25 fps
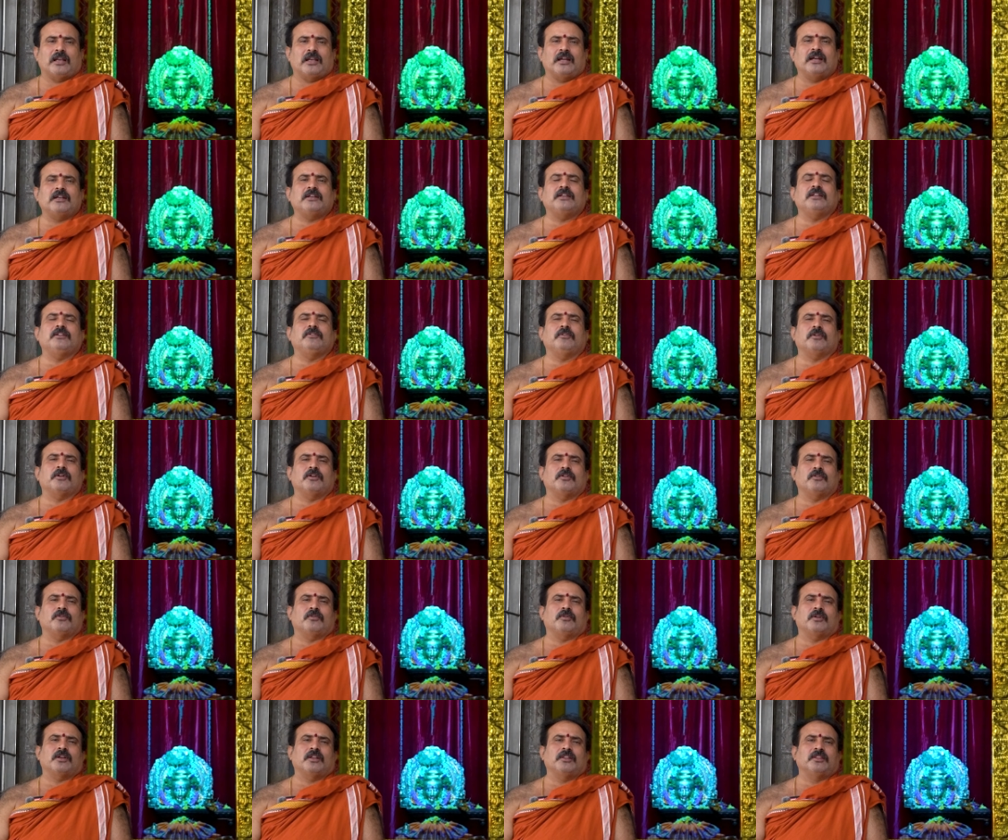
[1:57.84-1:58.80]
అలాంటిది ఒక
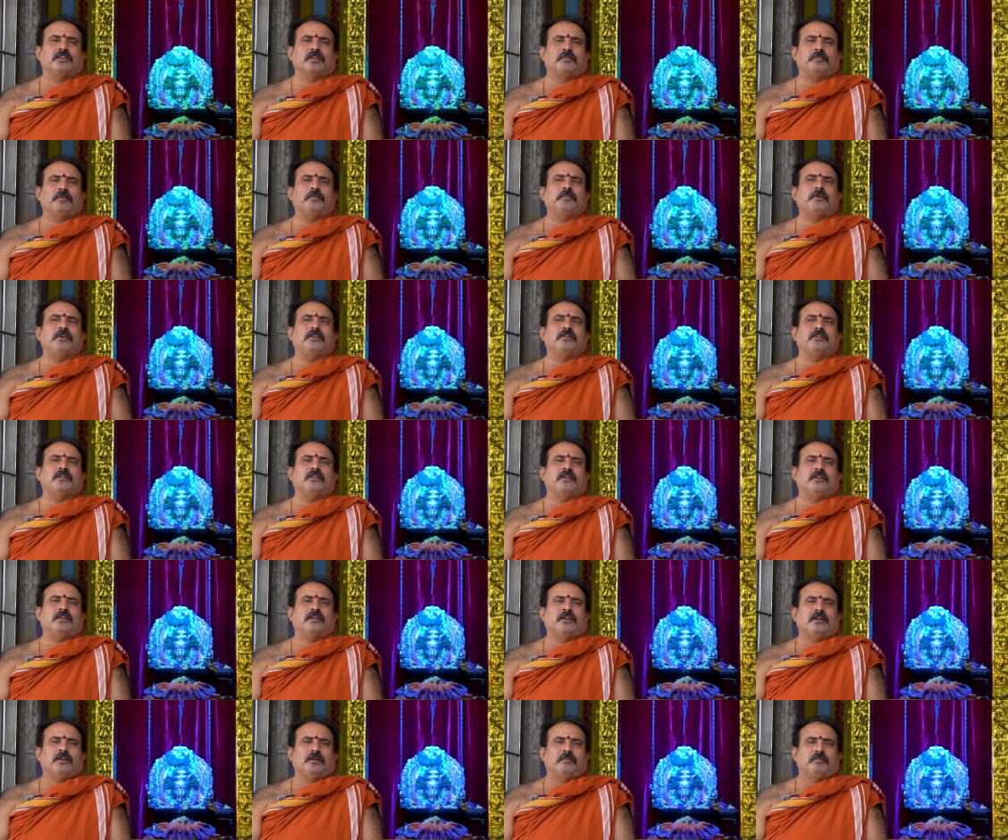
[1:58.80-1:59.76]
గుర్రం తప్పిపోయింది
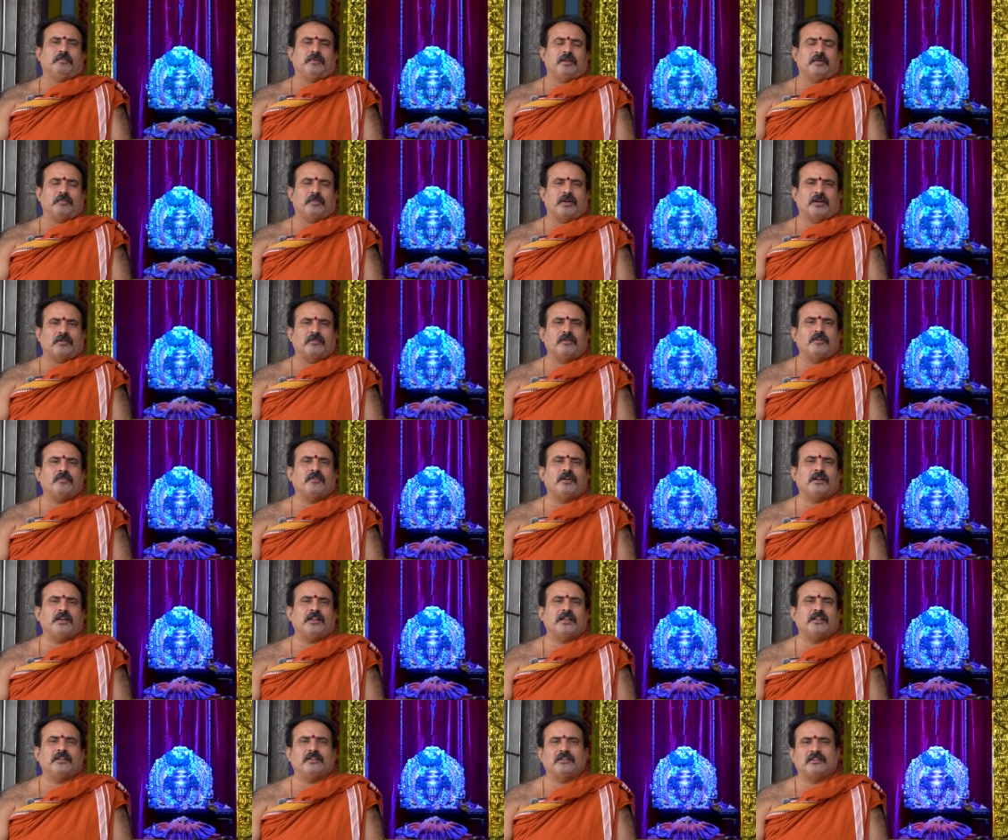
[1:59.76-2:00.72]
మీ మనవడి
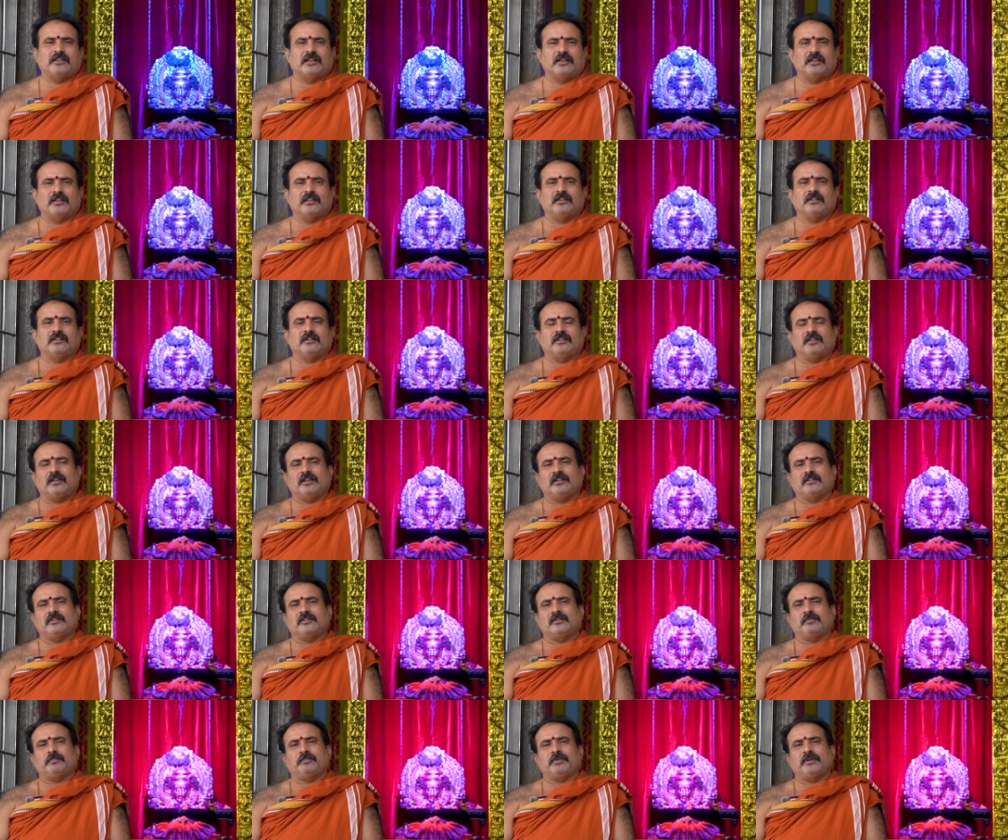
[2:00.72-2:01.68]
వల్లే ఇది జరిగింది
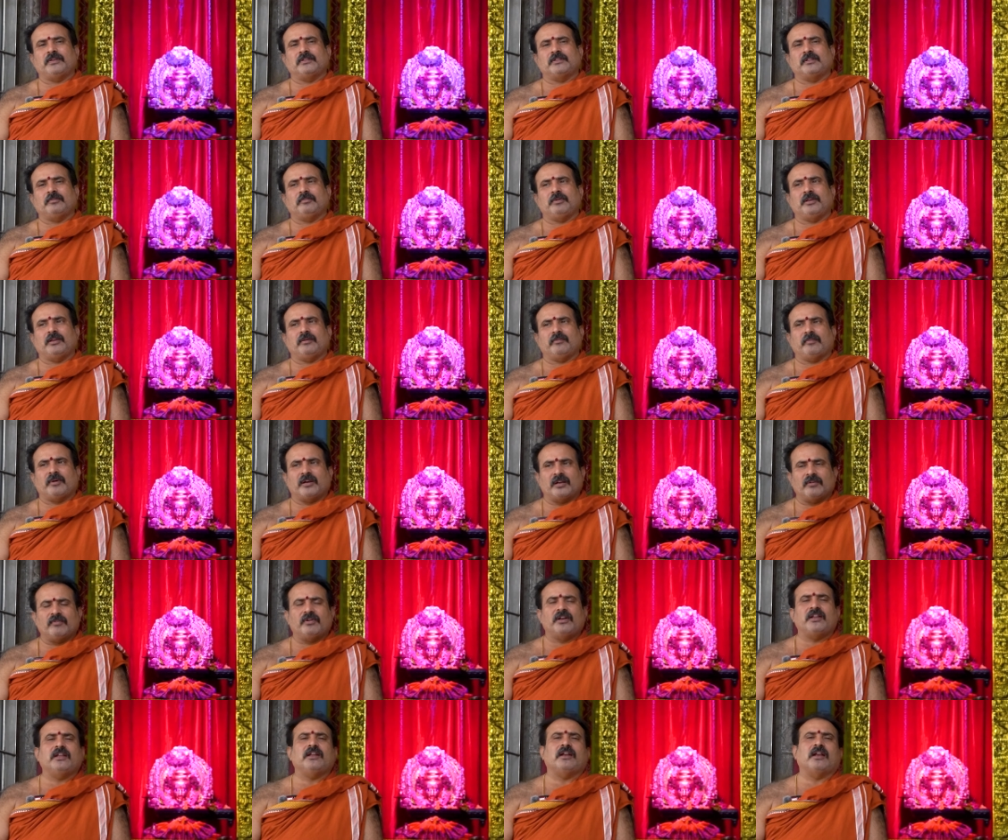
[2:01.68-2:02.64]
అని చెప్పేసి మీ
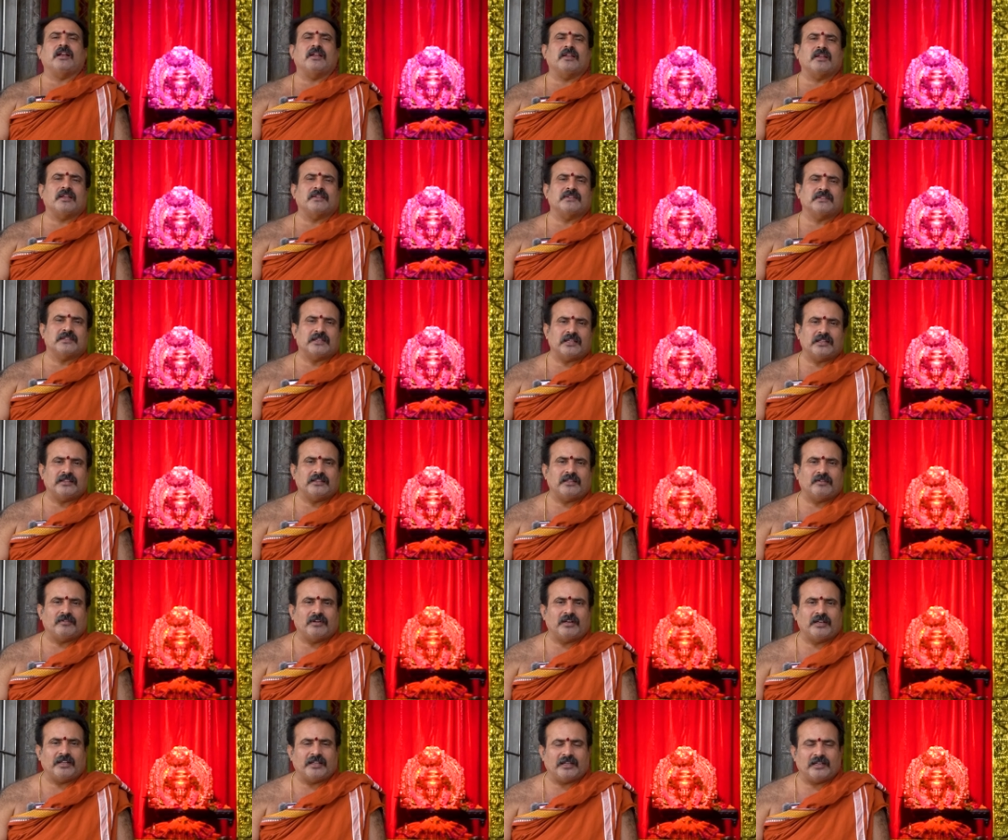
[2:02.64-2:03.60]
మనవడి అశ్రద్ధ
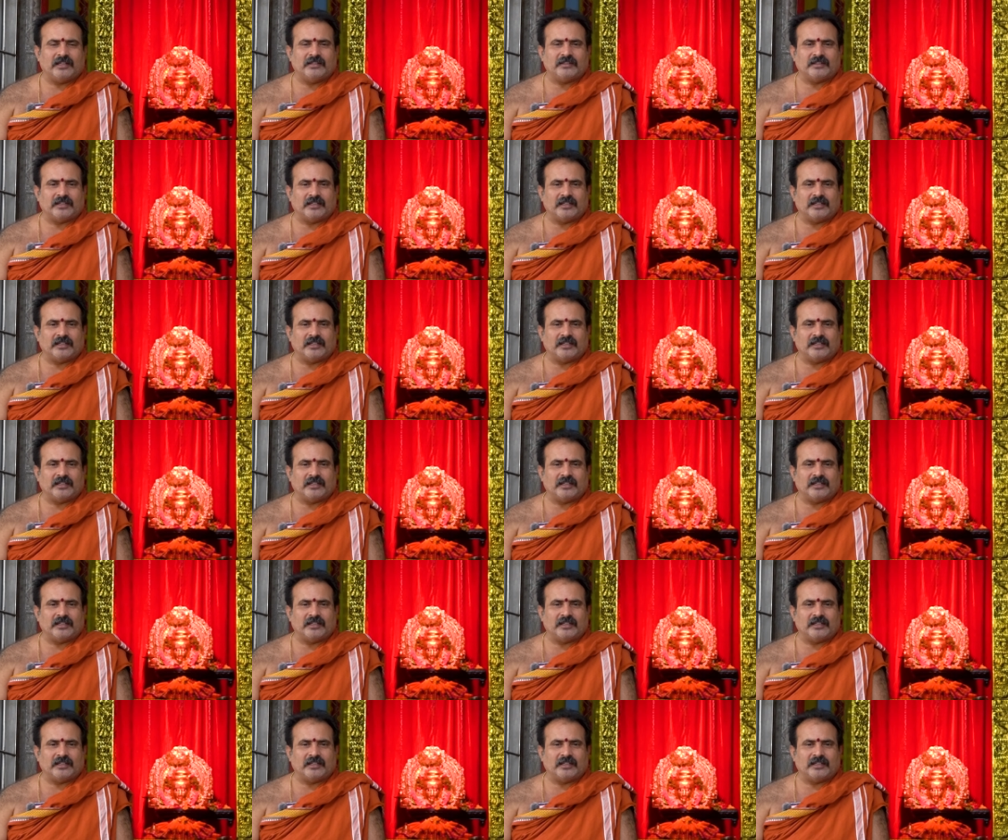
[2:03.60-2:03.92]
వల్లే ఇలా